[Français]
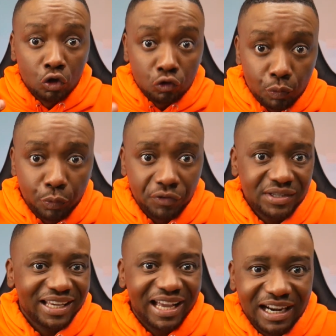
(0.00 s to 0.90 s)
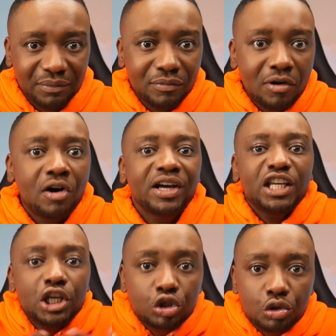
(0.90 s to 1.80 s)
Vous pouvez
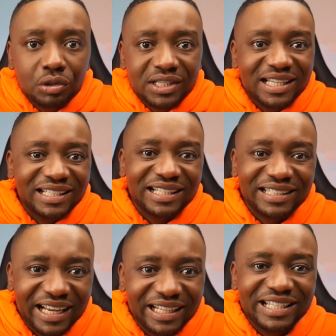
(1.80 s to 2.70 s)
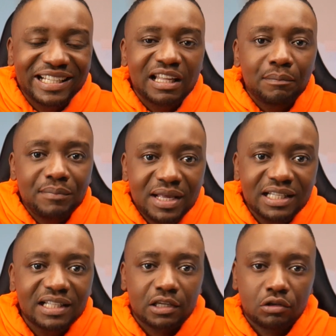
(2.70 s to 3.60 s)
également utiliser des techniques de
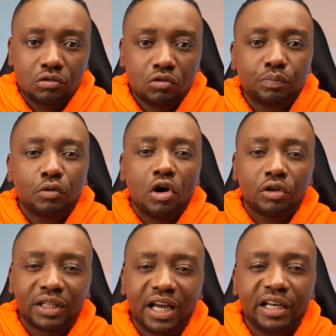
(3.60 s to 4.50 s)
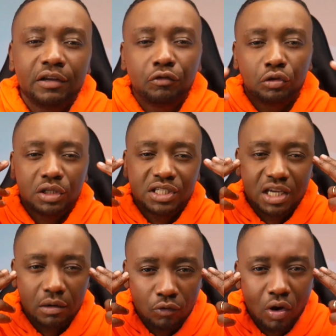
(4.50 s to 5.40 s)
méditation pour entraîner votre
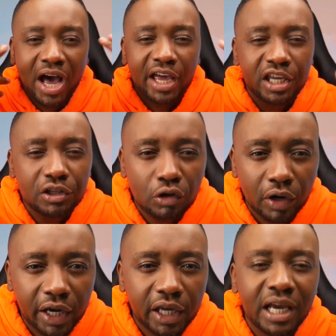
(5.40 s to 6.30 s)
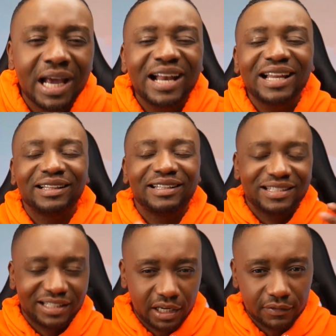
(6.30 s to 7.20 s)
cerveau à ignorer les
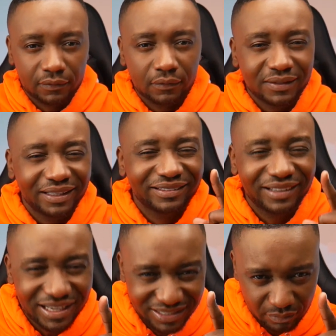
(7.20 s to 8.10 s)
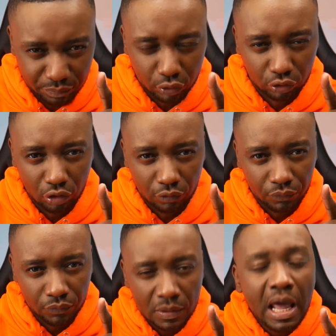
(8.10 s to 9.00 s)
distractions. C'est très important.
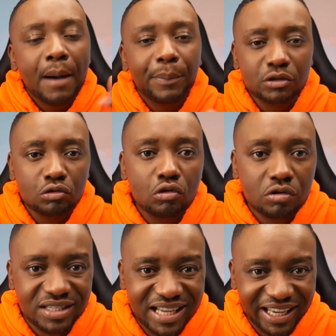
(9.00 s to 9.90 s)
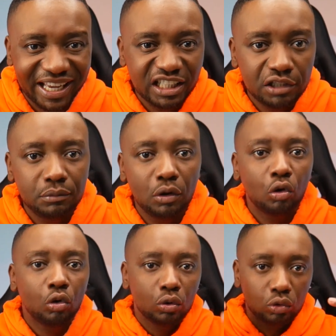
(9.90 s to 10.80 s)
Passons au secret
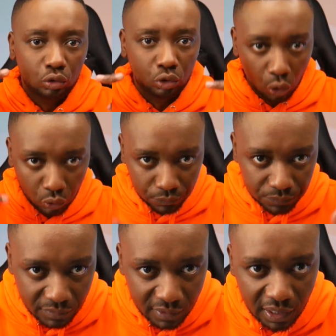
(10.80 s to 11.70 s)
numéro 2.